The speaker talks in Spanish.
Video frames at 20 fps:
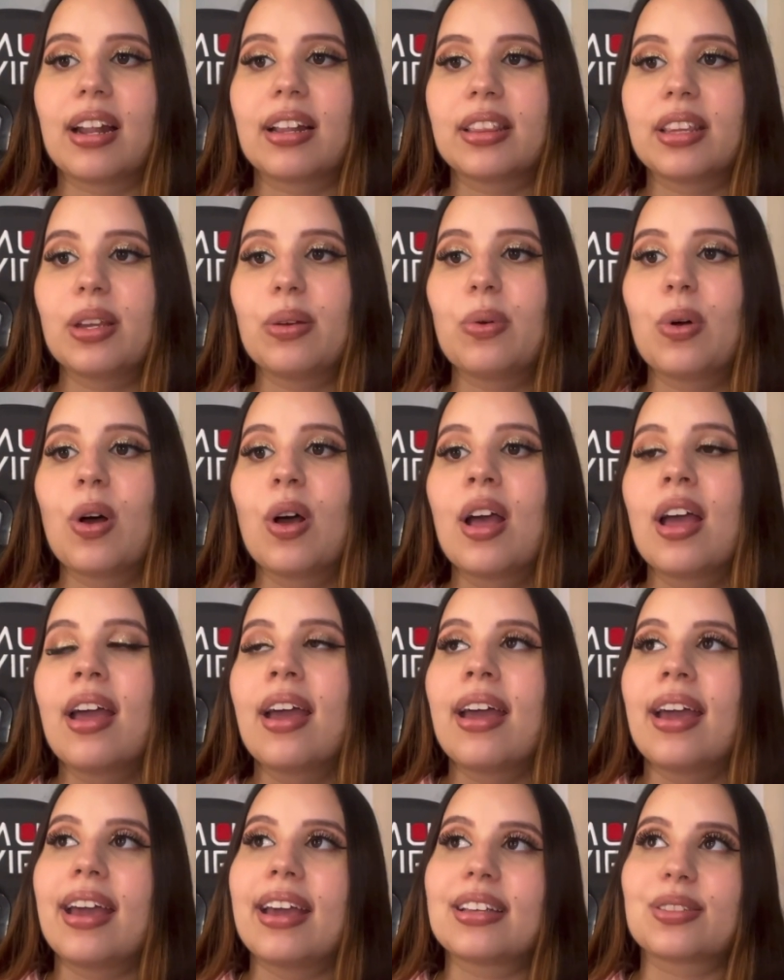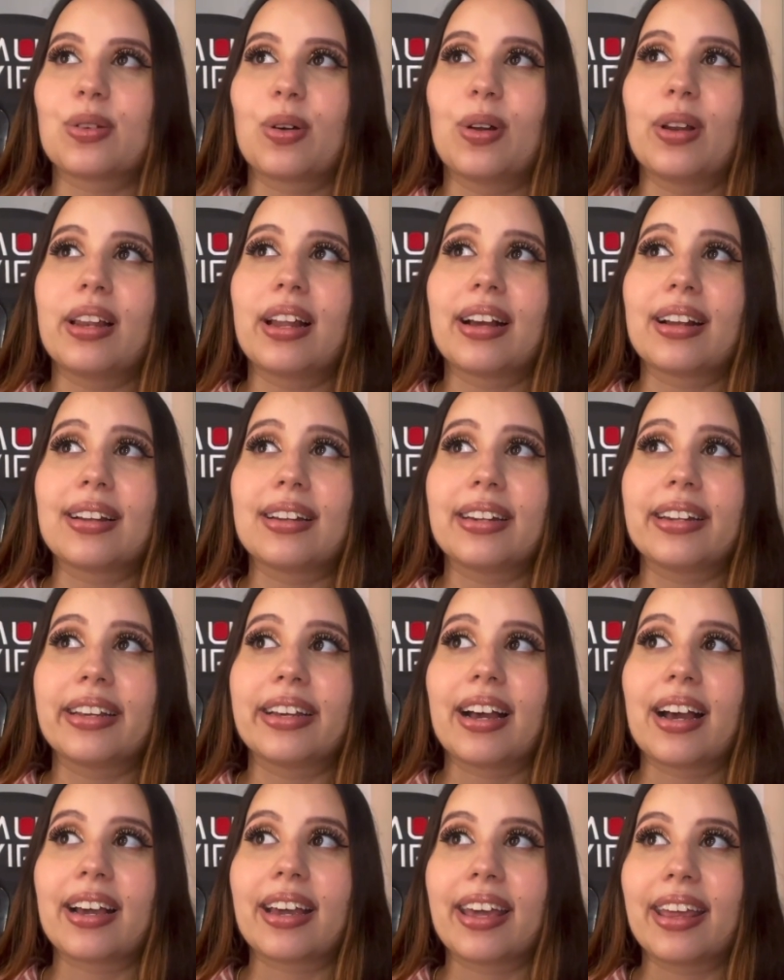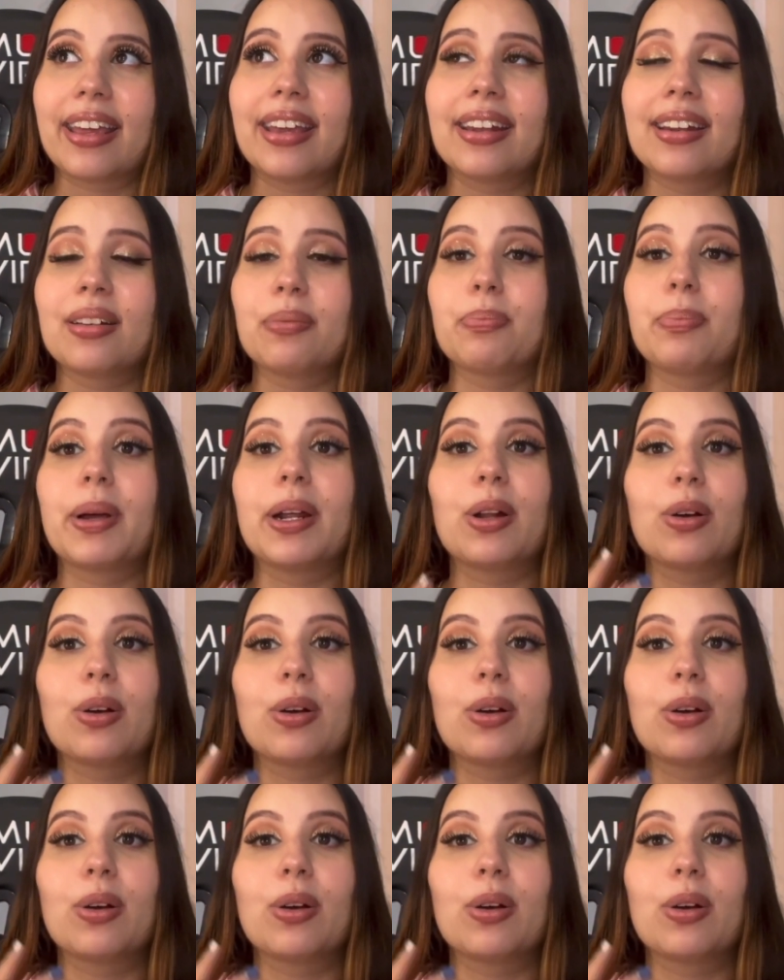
relativo es con la clínica que den,